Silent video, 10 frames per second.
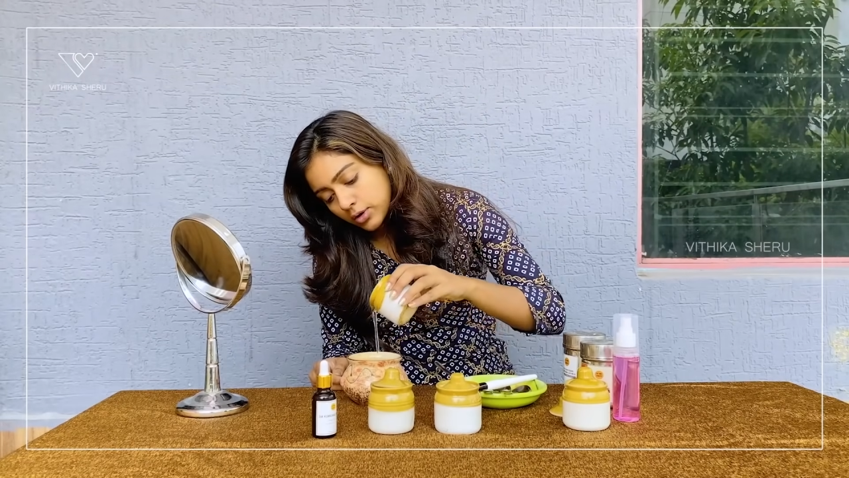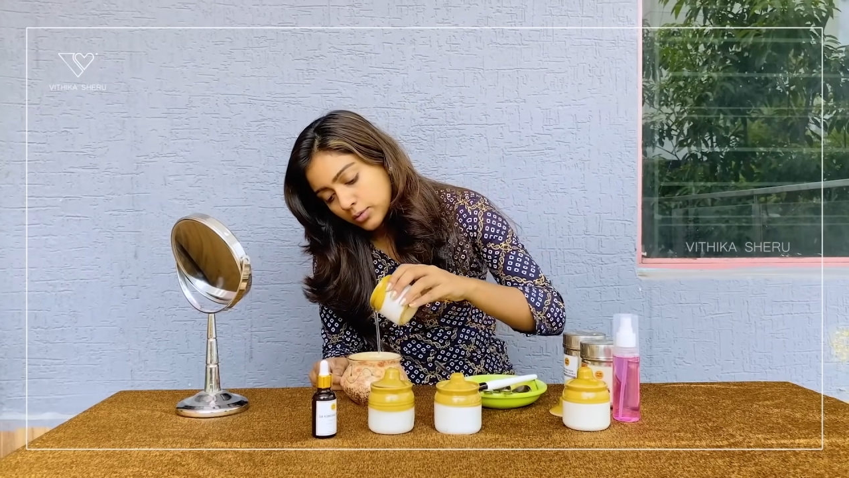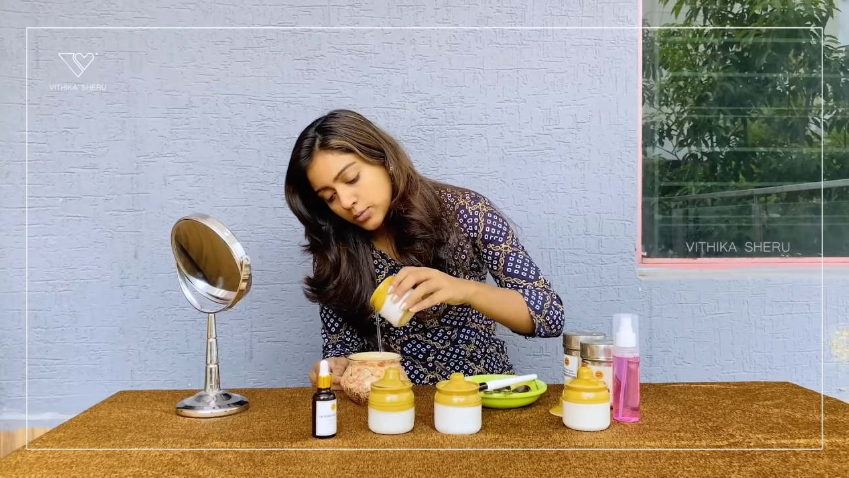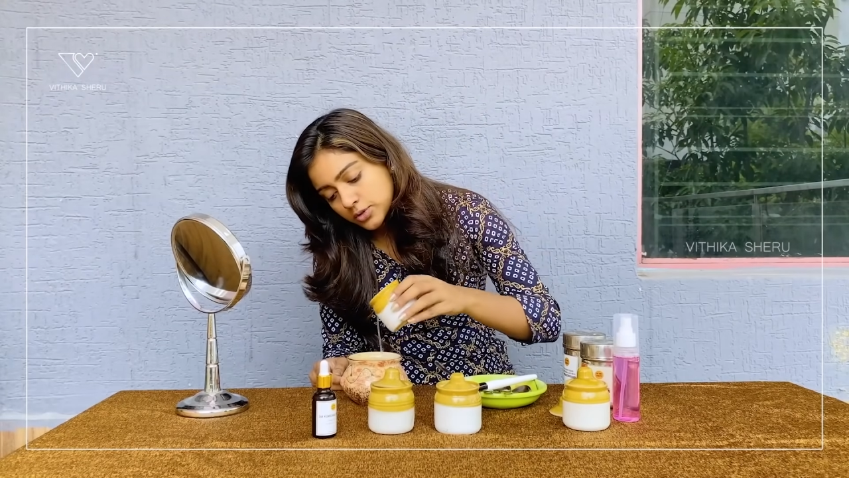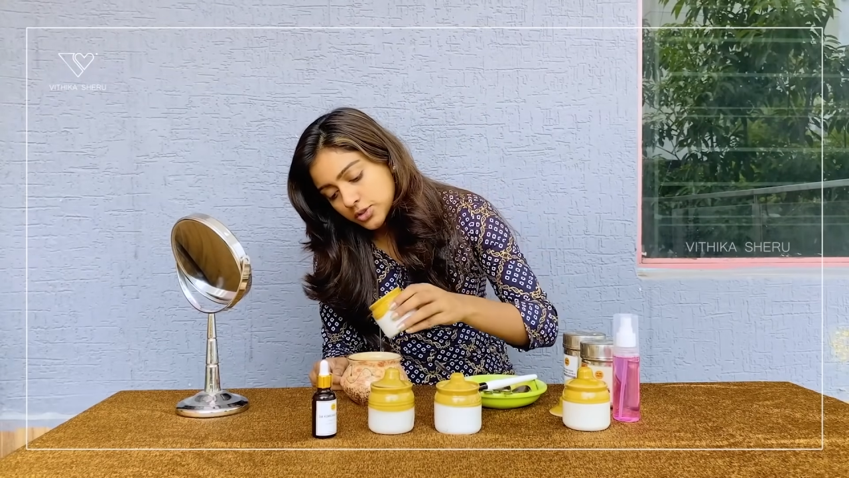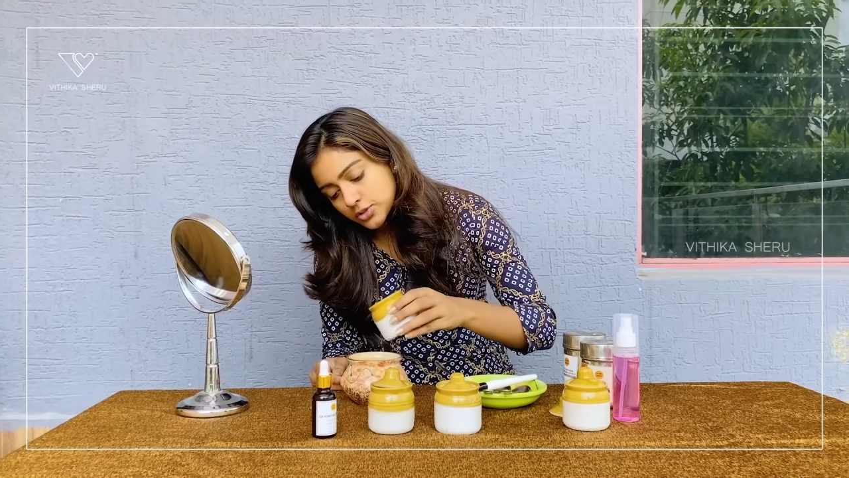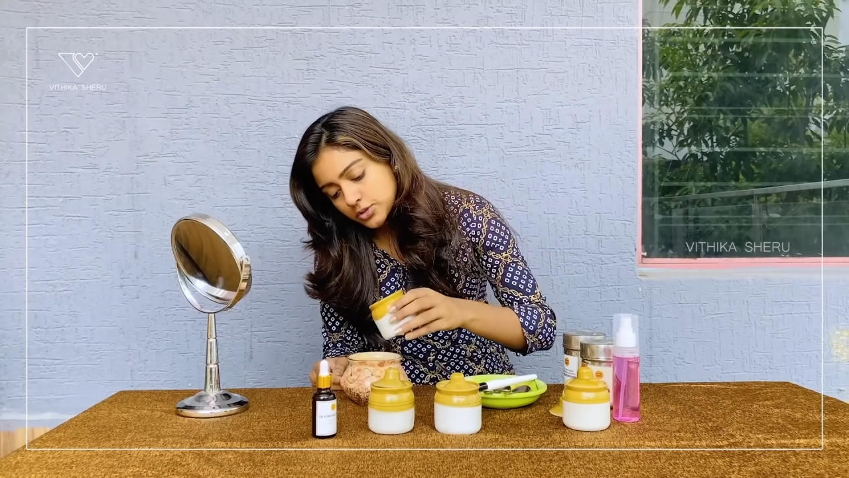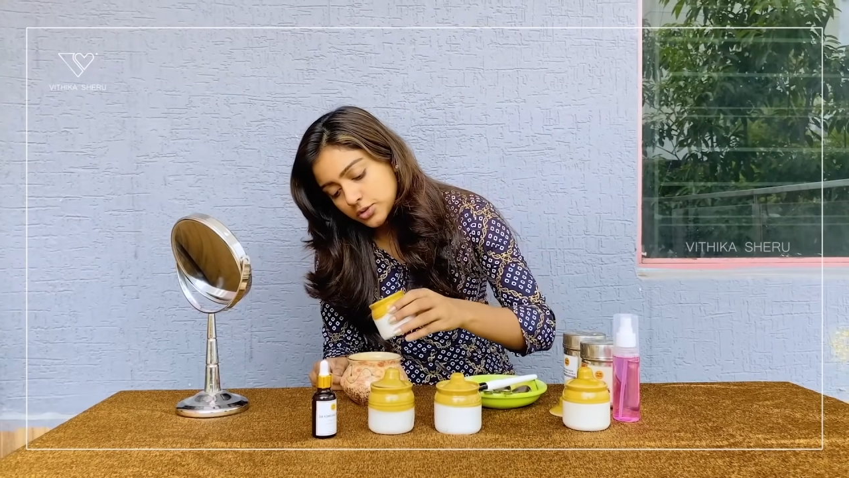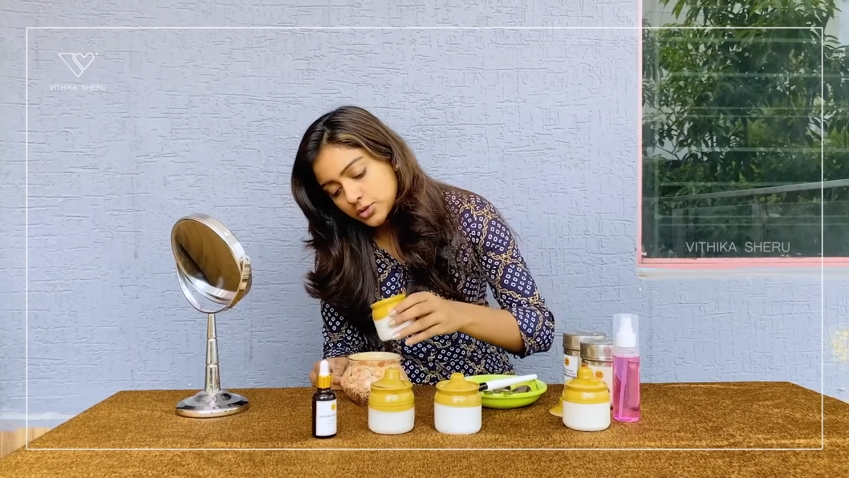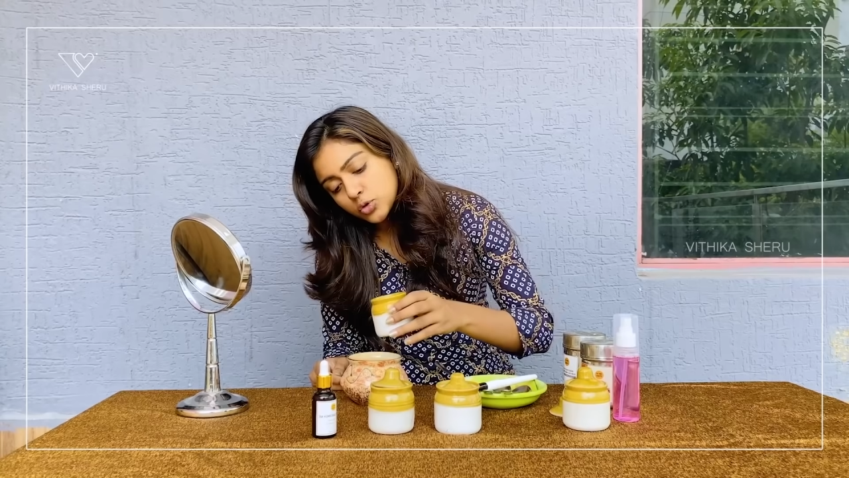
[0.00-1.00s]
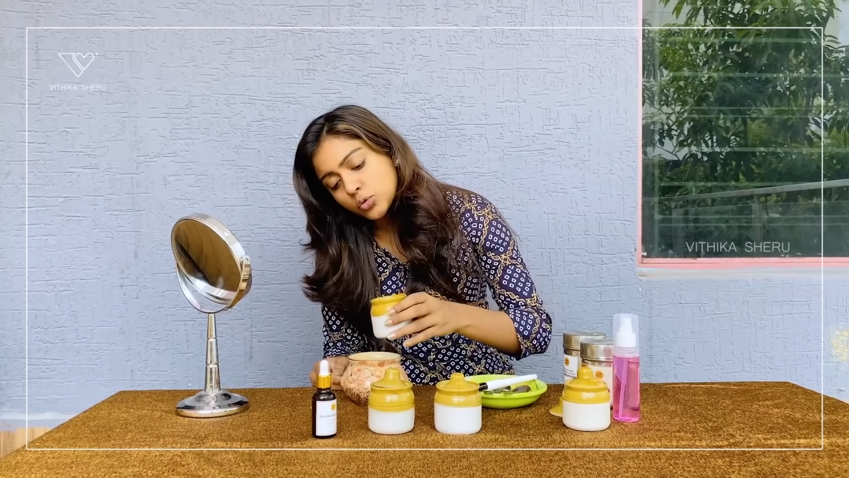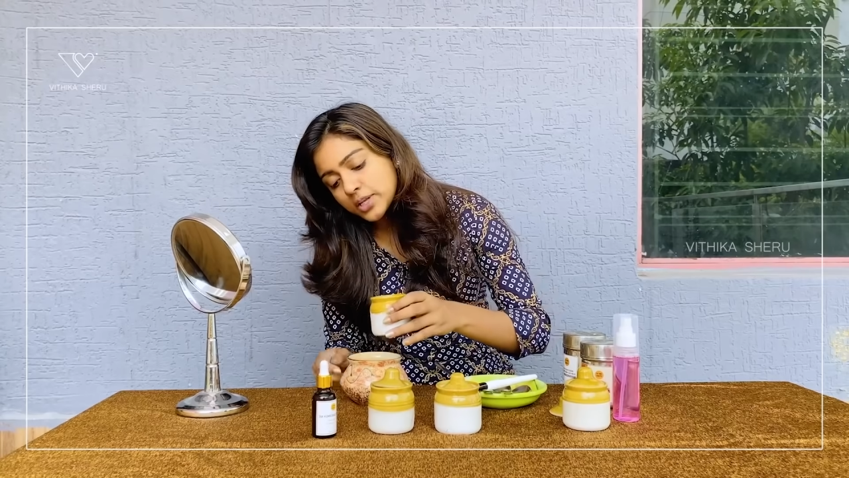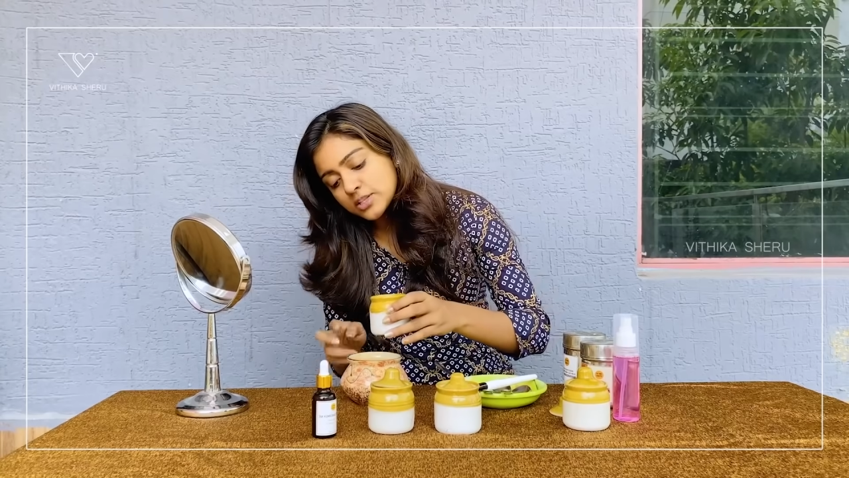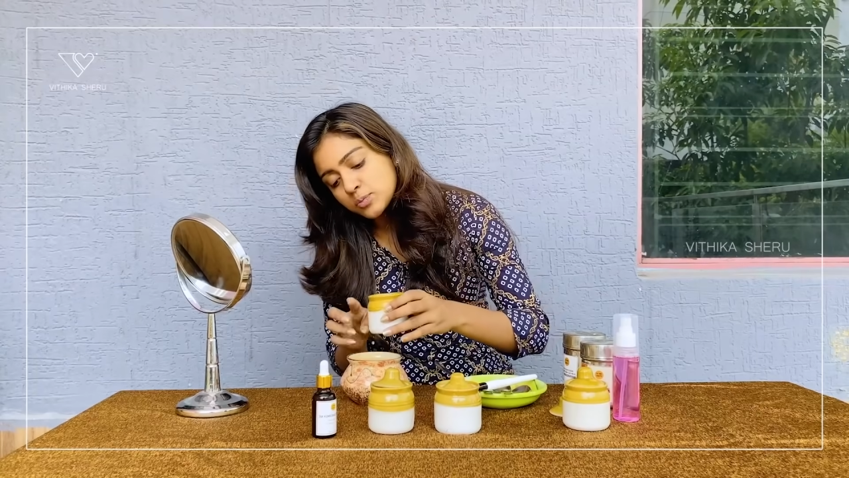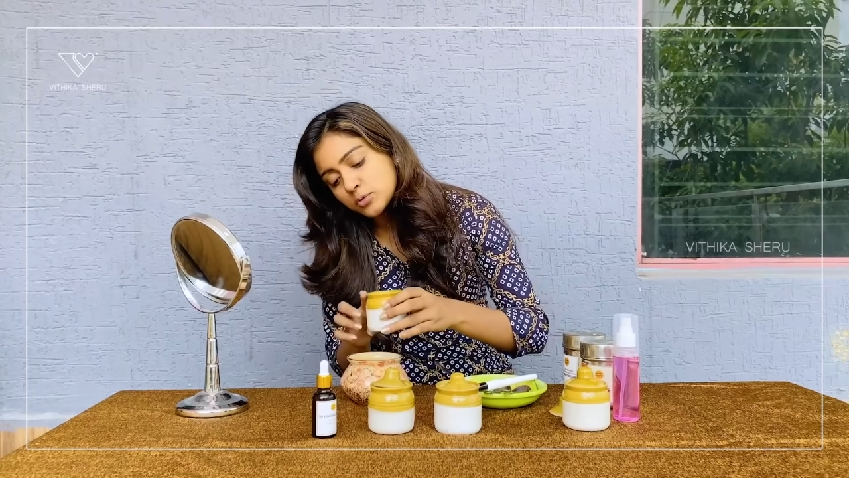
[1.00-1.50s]
ఆల్మోస్ట్ టూ
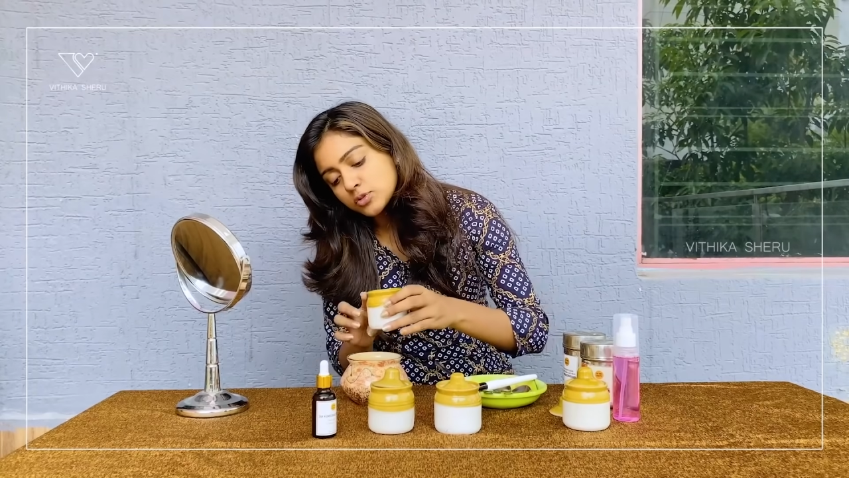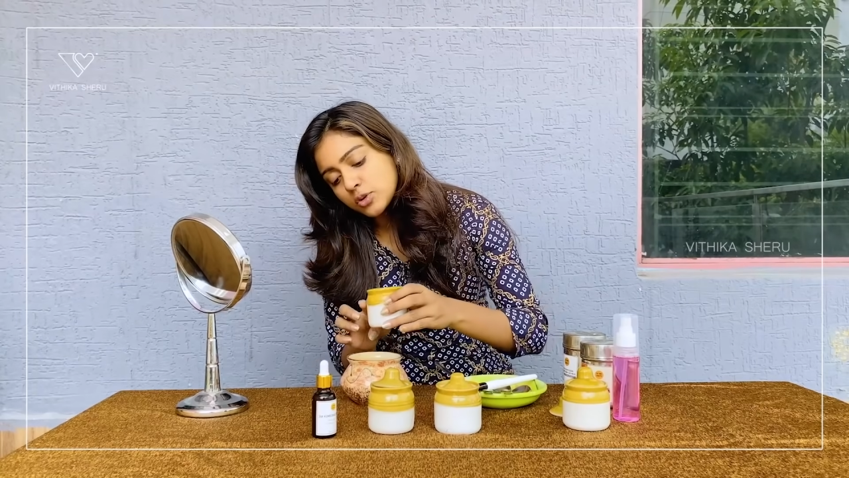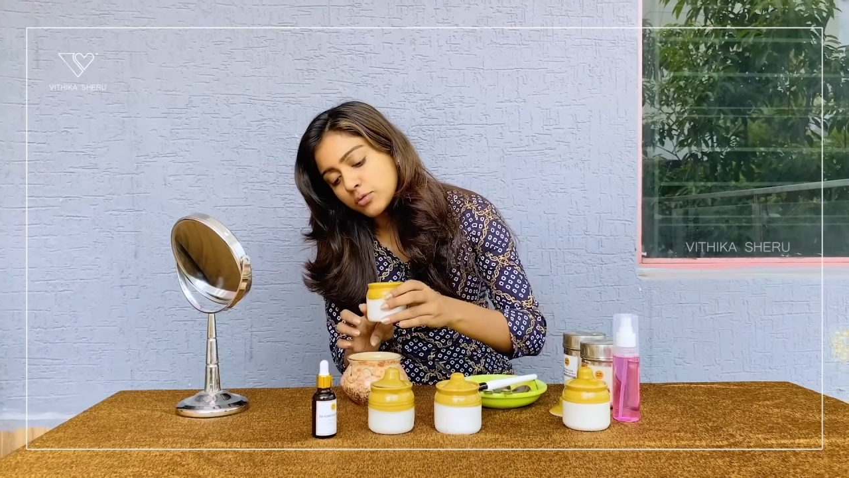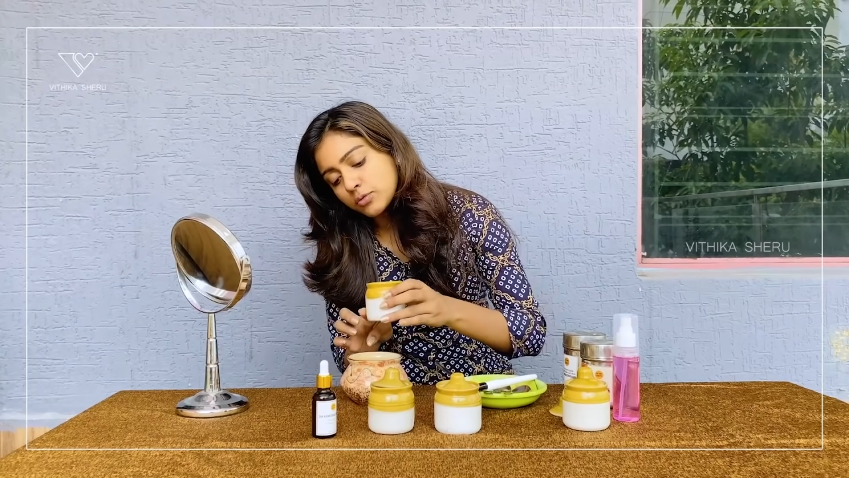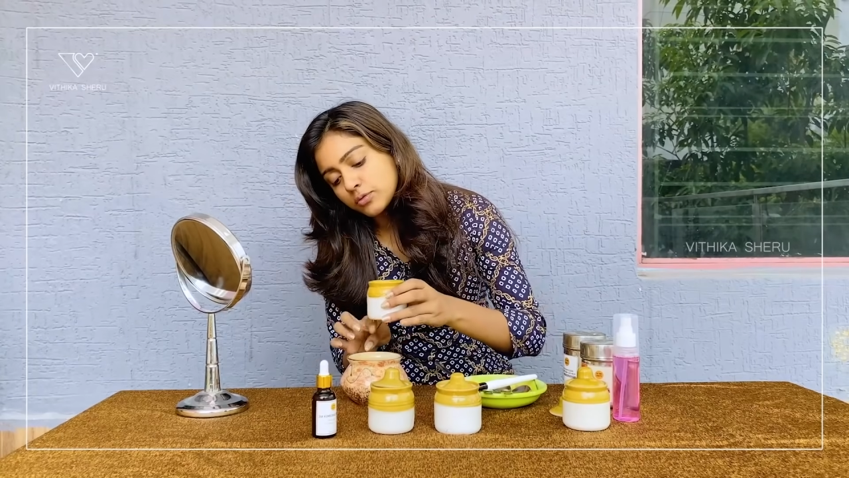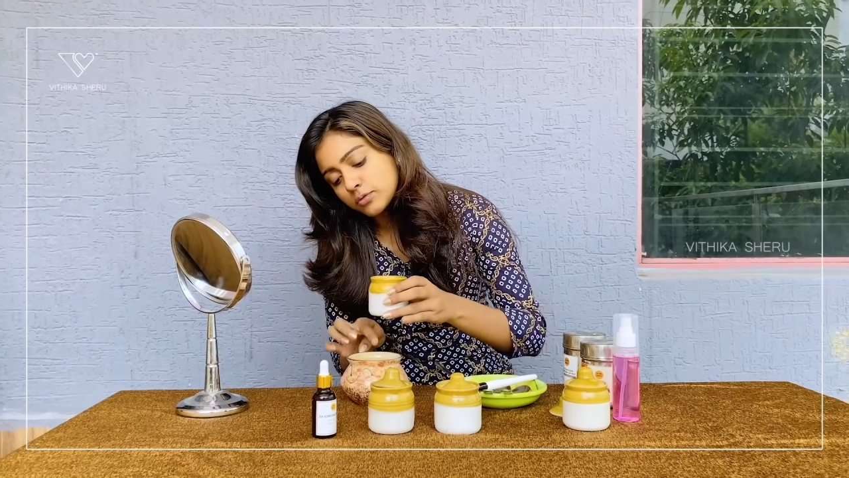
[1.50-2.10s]
టీ స్పూన్స్ ఆఫ్